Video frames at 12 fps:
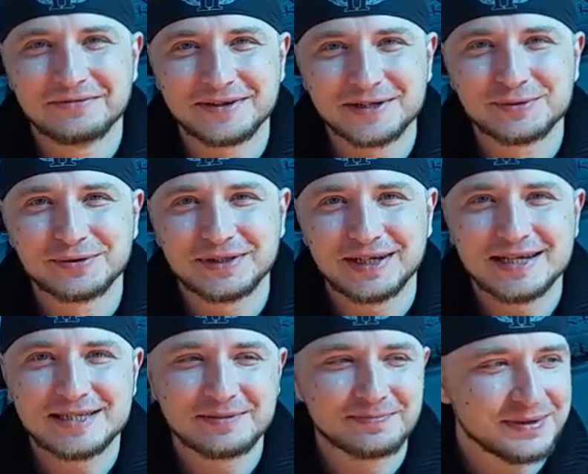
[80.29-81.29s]
В
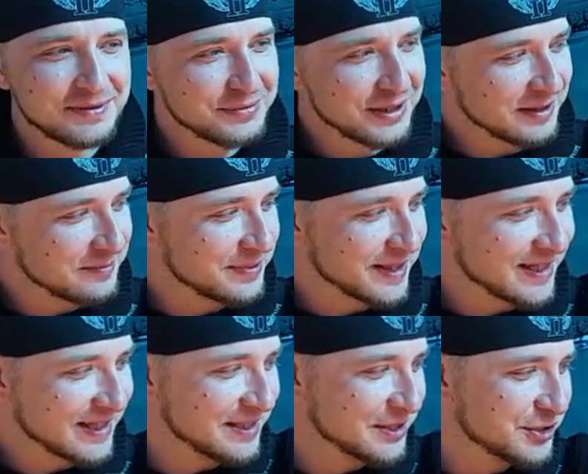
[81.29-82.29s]
результате помял
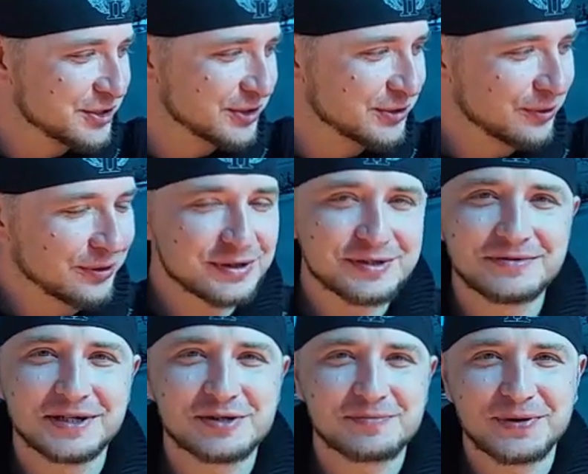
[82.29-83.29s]
передний щиток
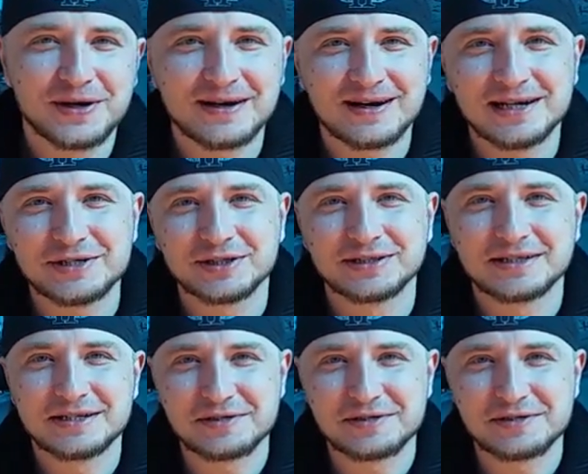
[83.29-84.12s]
свежепокрашенный,